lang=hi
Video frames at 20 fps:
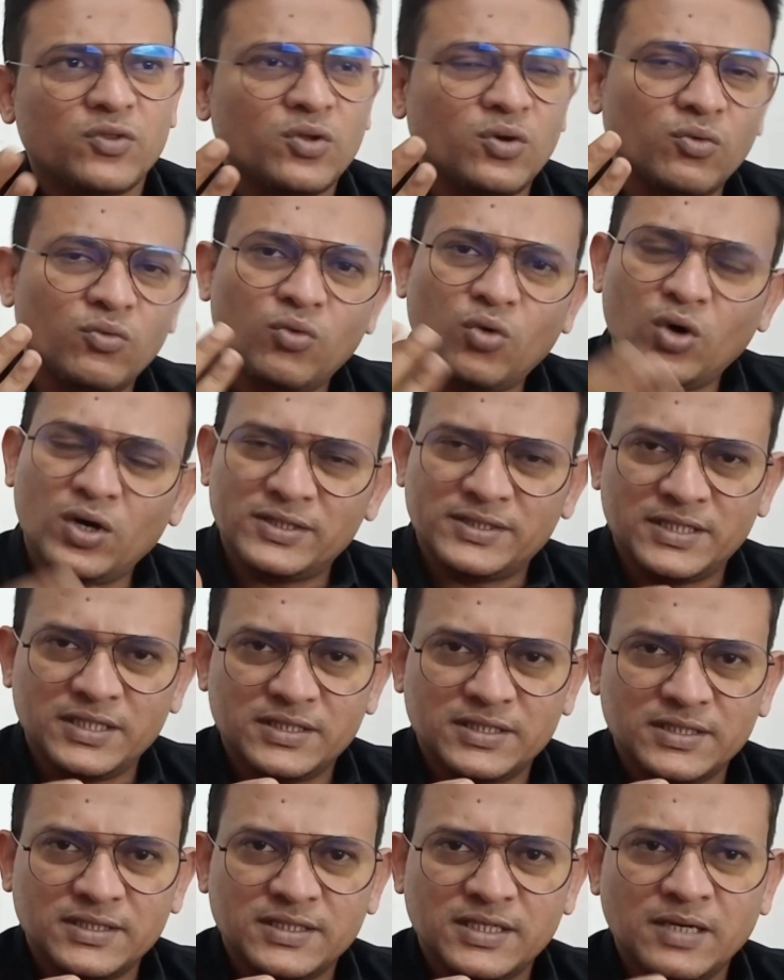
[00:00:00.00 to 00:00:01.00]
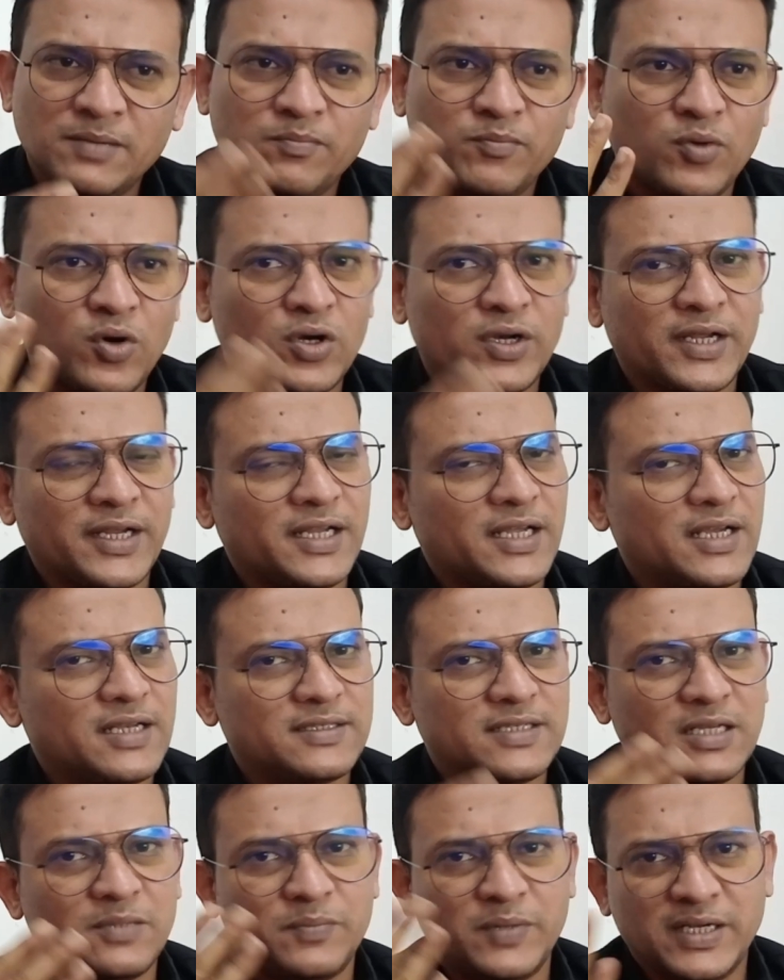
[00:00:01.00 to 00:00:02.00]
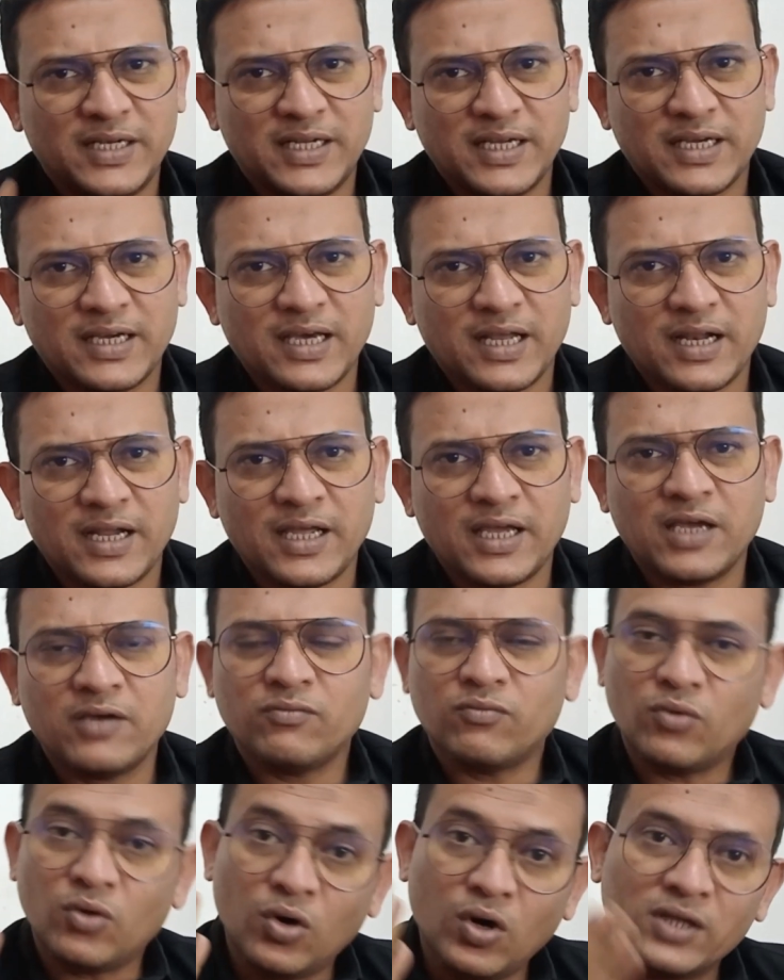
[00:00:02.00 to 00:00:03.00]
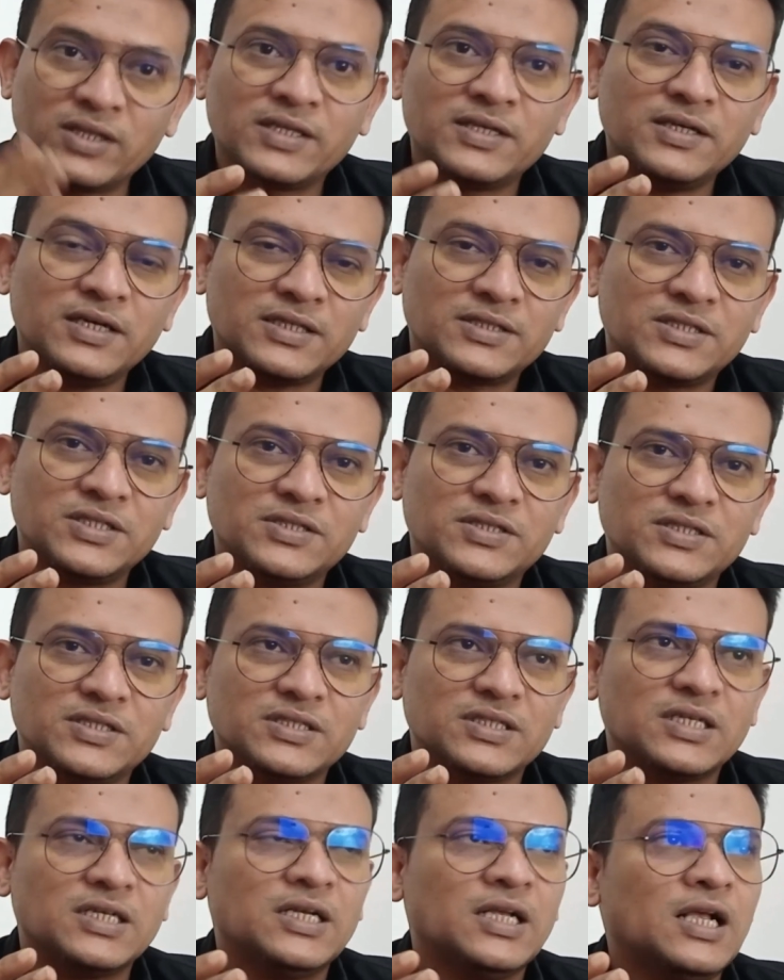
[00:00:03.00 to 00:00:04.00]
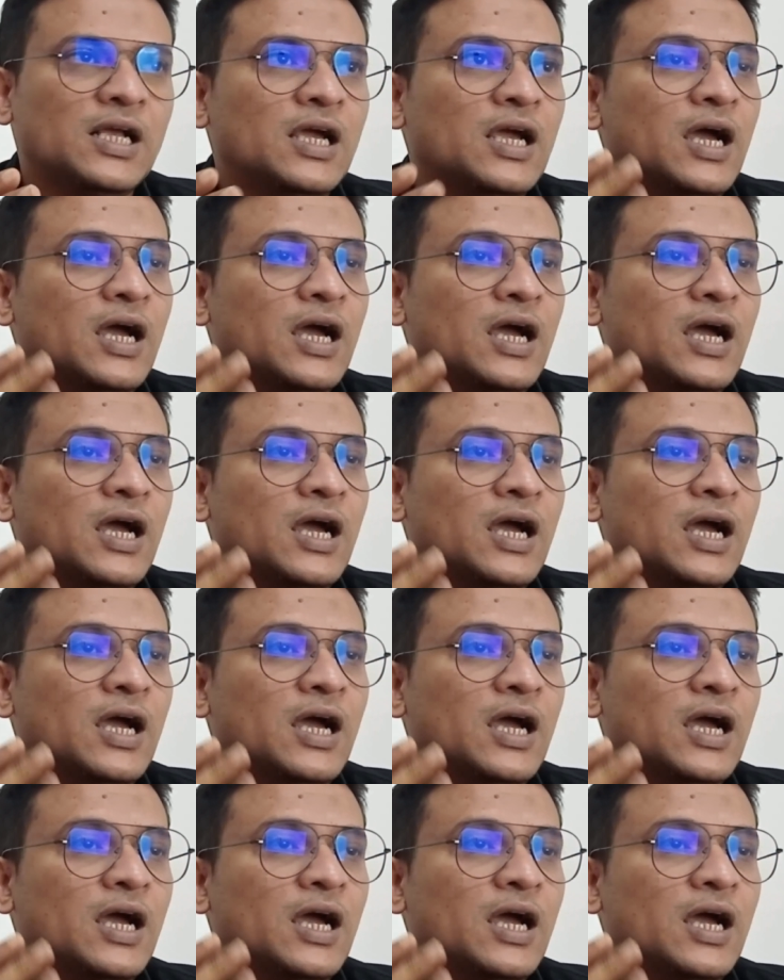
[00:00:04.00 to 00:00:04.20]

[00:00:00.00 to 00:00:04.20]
तो वो अच्छी चीज़ है पॉलिटेक्निक के साथ बीटेक कर रहे हैं बहुत ही अच्छी चीज़ है